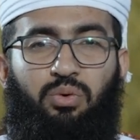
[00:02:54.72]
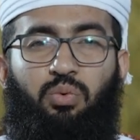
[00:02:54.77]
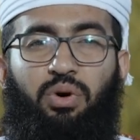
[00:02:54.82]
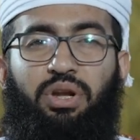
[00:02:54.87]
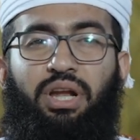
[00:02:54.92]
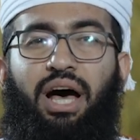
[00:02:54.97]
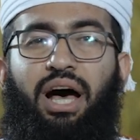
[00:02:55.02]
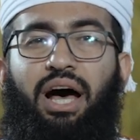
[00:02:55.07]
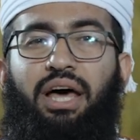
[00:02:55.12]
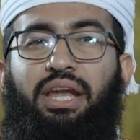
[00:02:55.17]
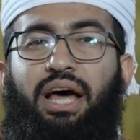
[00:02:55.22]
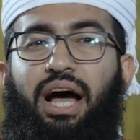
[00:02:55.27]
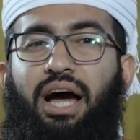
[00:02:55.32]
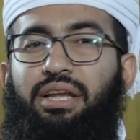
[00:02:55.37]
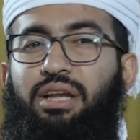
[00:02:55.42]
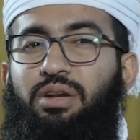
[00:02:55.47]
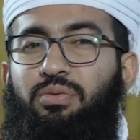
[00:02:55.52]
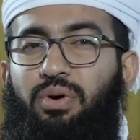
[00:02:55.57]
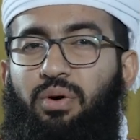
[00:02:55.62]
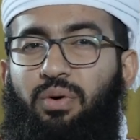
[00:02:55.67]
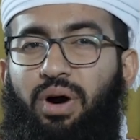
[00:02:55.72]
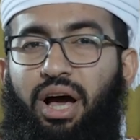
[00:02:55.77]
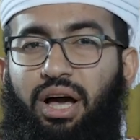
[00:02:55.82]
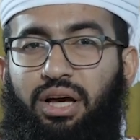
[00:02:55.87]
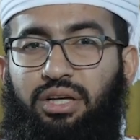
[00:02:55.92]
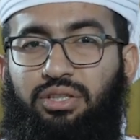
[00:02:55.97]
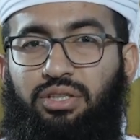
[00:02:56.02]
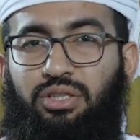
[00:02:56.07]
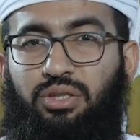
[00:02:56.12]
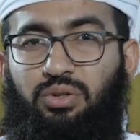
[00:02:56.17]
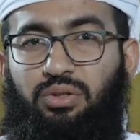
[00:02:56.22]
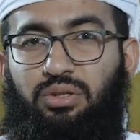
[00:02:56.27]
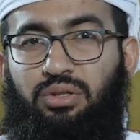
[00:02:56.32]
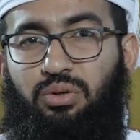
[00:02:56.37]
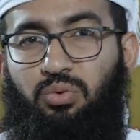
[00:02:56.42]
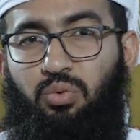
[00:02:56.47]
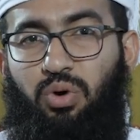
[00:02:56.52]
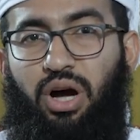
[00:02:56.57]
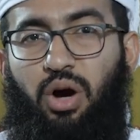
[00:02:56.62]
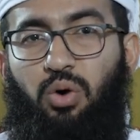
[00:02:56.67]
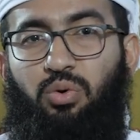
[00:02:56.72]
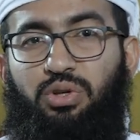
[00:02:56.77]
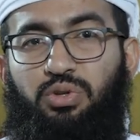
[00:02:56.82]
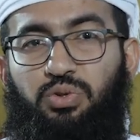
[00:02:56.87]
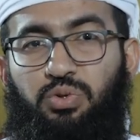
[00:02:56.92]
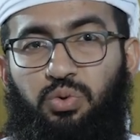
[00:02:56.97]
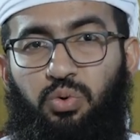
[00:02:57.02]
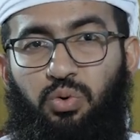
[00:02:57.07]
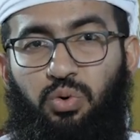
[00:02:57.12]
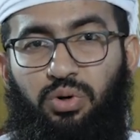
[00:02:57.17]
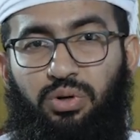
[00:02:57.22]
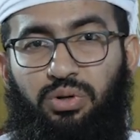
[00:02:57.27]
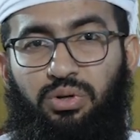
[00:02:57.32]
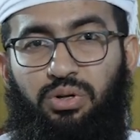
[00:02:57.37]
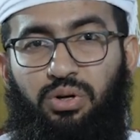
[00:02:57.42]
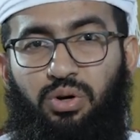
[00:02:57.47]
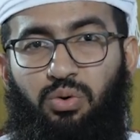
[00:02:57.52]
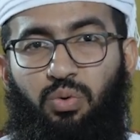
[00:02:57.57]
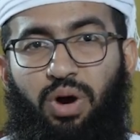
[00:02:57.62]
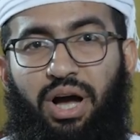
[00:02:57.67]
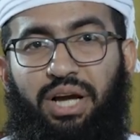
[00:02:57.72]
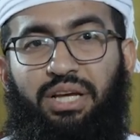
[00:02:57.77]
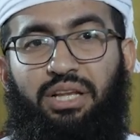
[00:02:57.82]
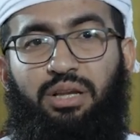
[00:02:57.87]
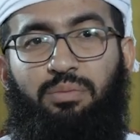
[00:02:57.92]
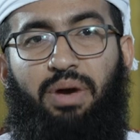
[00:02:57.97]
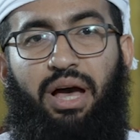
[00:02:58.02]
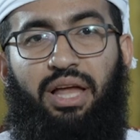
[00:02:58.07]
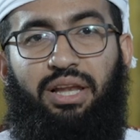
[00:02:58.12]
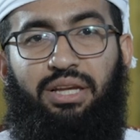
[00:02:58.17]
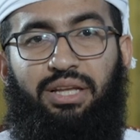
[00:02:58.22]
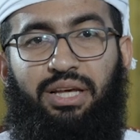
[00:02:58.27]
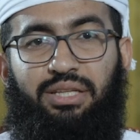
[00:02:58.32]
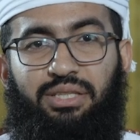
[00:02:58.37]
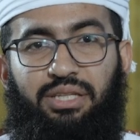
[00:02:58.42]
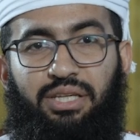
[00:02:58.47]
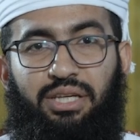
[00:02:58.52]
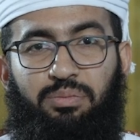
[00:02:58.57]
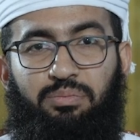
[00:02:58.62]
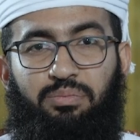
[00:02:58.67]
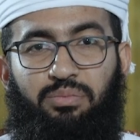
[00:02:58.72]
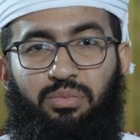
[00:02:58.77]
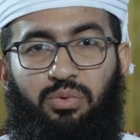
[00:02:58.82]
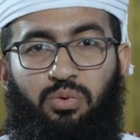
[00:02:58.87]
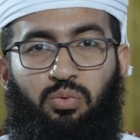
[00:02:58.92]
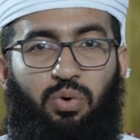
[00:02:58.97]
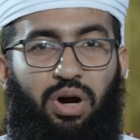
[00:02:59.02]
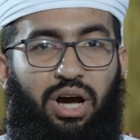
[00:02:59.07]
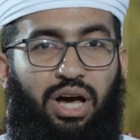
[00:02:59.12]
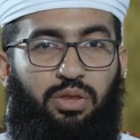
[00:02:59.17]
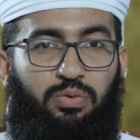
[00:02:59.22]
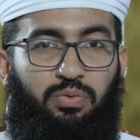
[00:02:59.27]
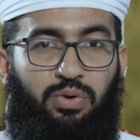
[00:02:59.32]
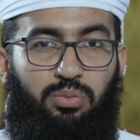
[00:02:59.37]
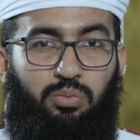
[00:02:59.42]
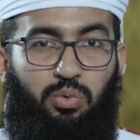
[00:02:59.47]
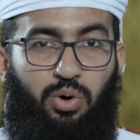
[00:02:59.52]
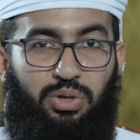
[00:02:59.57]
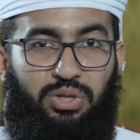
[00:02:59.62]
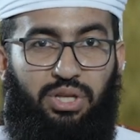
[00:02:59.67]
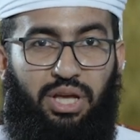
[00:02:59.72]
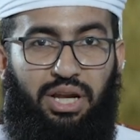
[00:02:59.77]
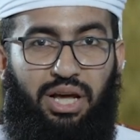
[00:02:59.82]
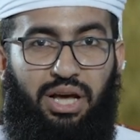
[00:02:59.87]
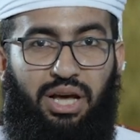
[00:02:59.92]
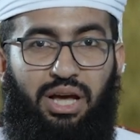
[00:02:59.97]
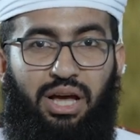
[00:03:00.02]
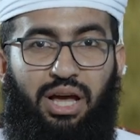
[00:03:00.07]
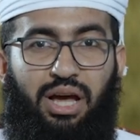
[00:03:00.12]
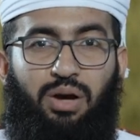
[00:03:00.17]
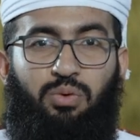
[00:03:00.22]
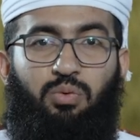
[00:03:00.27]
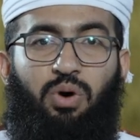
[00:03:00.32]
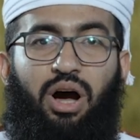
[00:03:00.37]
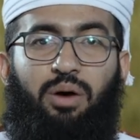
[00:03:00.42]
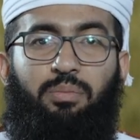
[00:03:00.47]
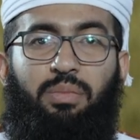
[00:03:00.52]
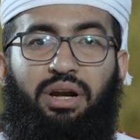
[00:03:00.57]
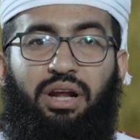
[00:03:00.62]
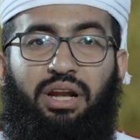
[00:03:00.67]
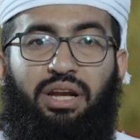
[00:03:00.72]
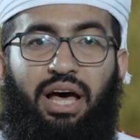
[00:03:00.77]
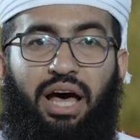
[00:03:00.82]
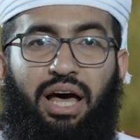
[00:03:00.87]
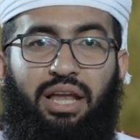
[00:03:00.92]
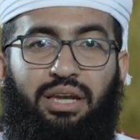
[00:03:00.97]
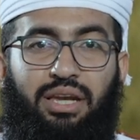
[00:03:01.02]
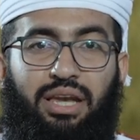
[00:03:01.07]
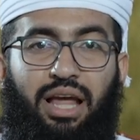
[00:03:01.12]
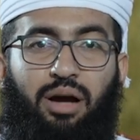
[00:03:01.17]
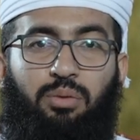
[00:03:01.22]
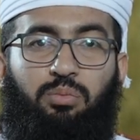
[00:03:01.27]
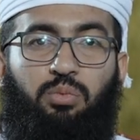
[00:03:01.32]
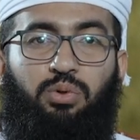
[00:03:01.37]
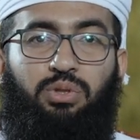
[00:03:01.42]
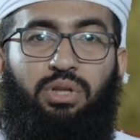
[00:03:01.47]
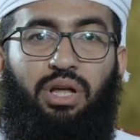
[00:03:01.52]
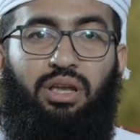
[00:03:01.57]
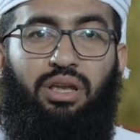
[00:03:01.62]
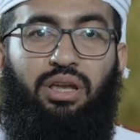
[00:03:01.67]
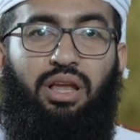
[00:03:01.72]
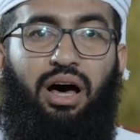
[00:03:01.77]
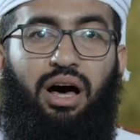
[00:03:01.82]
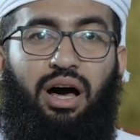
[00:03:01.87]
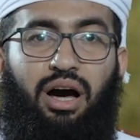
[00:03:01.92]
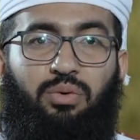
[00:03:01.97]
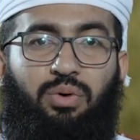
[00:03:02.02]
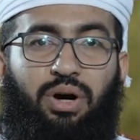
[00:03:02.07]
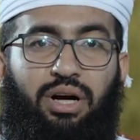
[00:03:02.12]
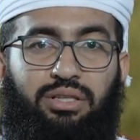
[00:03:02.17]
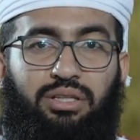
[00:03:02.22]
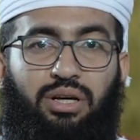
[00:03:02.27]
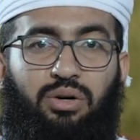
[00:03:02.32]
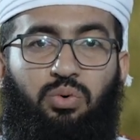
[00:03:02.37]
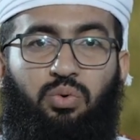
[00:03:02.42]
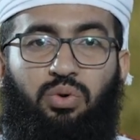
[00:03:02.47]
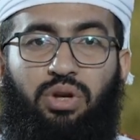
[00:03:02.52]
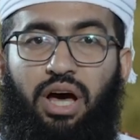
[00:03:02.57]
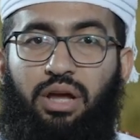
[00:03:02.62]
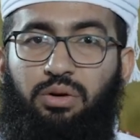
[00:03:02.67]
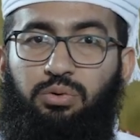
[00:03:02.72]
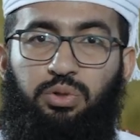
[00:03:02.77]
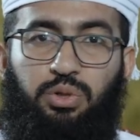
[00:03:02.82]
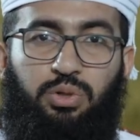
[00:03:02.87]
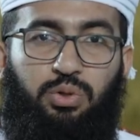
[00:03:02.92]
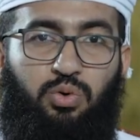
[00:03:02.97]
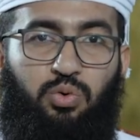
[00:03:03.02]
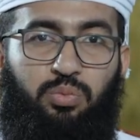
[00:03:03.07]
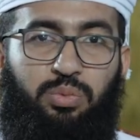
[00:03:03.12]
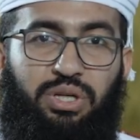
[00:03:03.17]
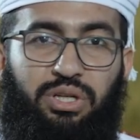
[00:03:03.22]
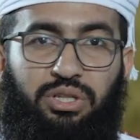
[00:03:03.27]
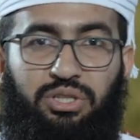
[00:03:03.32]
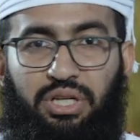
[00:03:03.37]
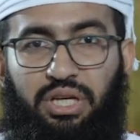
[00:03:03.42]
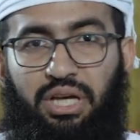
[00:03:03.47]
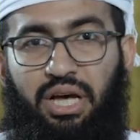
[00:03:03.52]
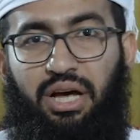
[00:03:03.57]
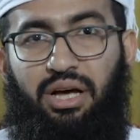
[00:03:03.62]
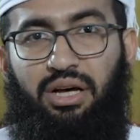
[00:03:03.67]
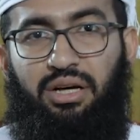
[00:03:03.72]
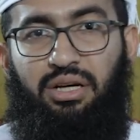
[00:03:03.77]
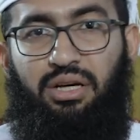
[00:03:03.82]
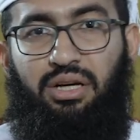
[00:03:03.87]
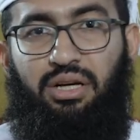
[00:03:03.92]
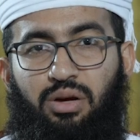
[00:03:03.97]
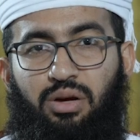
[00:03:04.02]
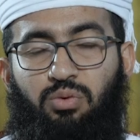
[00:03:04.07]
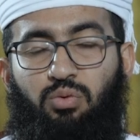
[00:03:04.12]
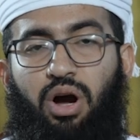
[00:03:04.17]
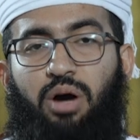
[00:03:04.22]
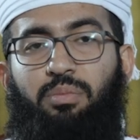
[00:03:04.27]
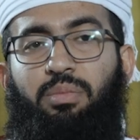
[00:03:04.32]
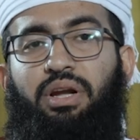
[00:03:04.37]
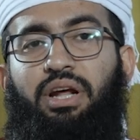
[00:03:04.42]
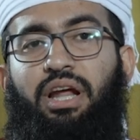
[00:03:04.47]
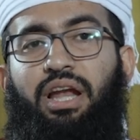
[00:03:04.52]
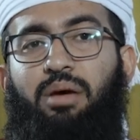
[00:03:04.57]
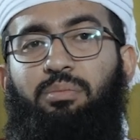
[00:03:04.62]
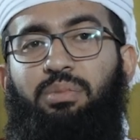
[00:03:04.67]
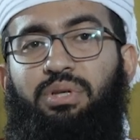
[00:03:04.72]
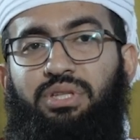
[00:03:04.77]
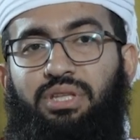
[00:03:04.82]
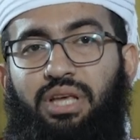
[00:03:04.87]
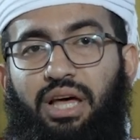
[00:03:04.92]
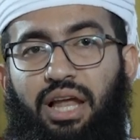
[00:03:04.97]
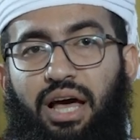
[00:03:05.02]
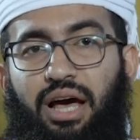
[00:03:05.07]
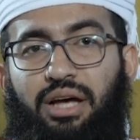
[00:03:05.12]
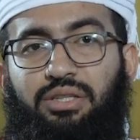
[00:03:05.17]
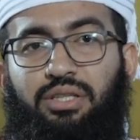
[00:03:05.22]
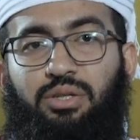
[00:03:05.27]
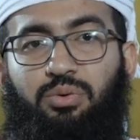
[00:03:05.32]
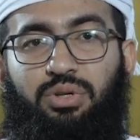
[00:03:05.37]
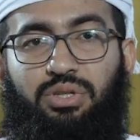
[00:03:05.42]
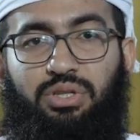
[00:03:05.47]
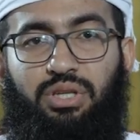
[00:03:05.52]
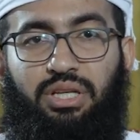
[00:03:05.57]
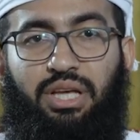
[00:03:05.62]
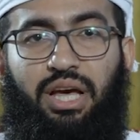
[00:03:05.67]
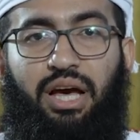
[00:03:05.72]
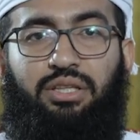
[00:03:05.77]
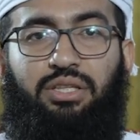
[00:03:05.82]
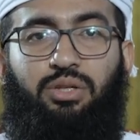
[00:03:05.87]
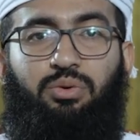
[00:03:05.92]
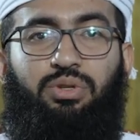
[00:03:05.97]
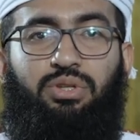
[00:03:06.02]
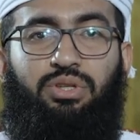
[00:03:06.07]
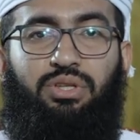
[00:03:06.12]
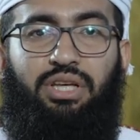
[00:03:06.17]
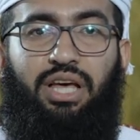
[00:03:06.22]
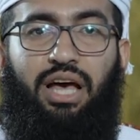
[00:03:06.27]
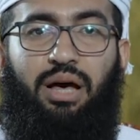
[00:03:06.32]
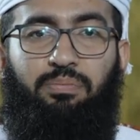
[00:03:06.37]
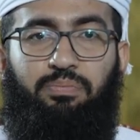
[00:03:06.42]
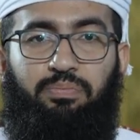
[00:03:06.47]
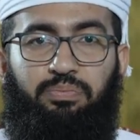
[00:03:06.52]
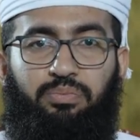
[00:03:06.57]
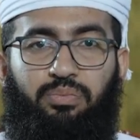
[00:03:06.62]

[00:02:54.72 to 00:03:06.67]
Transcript: ونهانا عن الفواحش وقول الزور واكل مال اليتيم وقذف المحصنه وامرنا ان نعبد الله وحده لا نشرك به شيئا وامرنا بالصلاه والزكاه والصيام